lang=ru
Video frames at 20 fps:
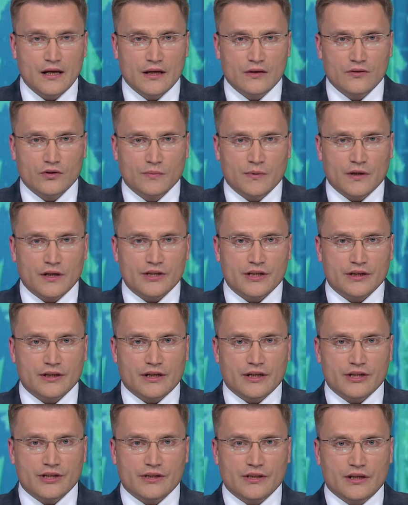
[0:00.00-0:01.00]
Но
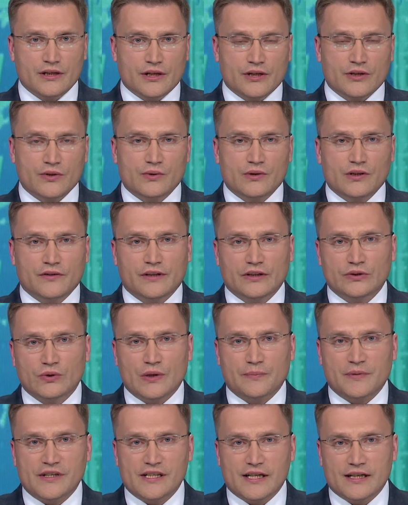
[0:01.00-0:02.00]
положение жителей регионов,
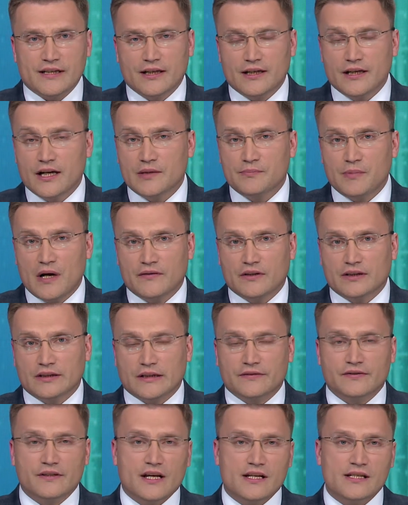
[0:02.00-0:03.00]
которые пострадали от
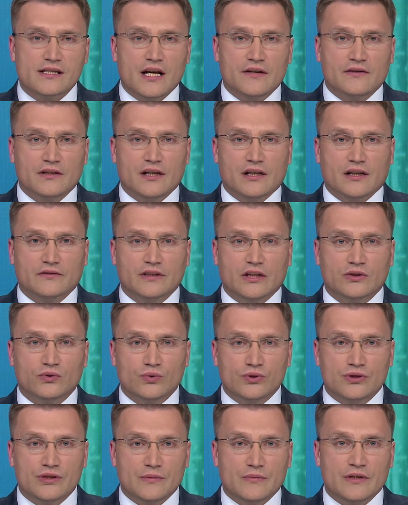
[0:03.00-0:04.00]
паводков, не оставило
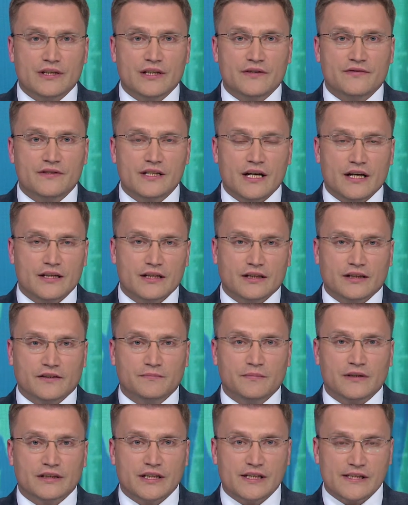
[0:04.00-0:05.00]
равнодушными
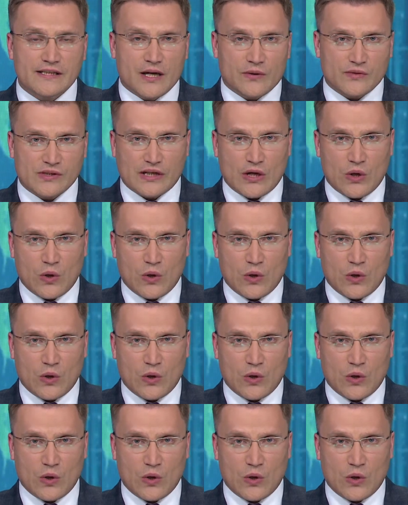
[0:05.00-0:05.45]
нефтяников Мангистауской